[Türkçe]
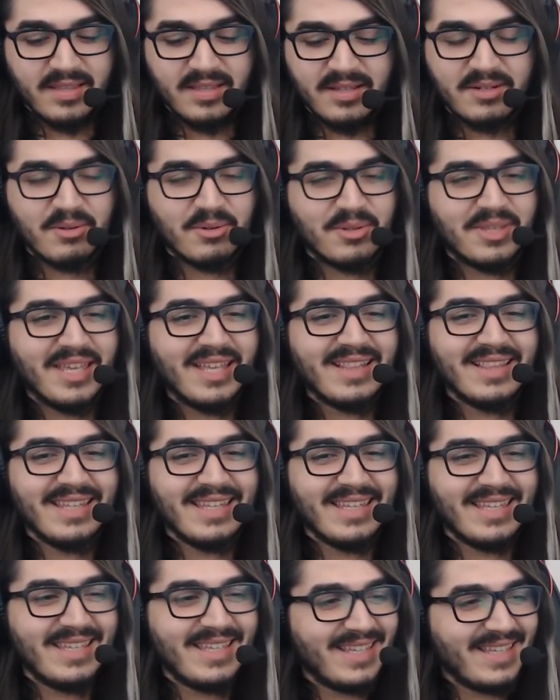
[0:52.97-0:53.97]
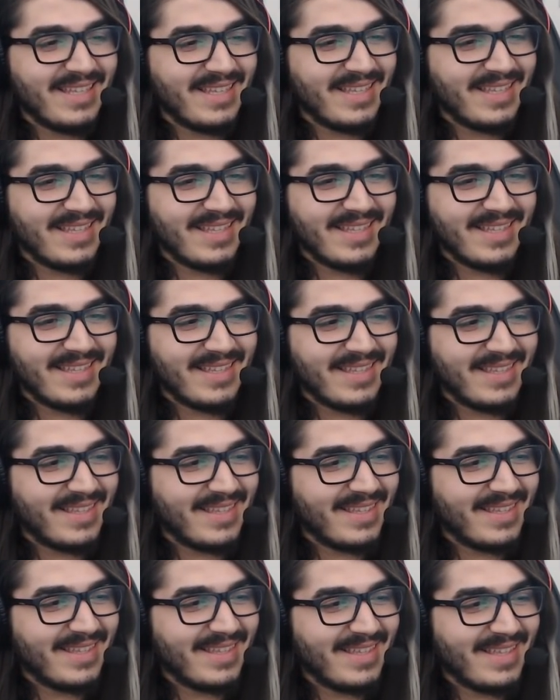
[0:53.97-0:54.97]
Rocket League.
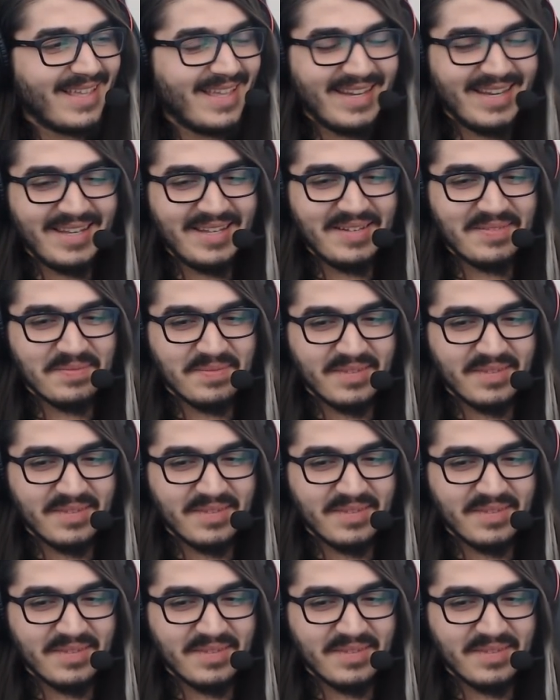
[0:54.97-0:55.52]
Anladın mı?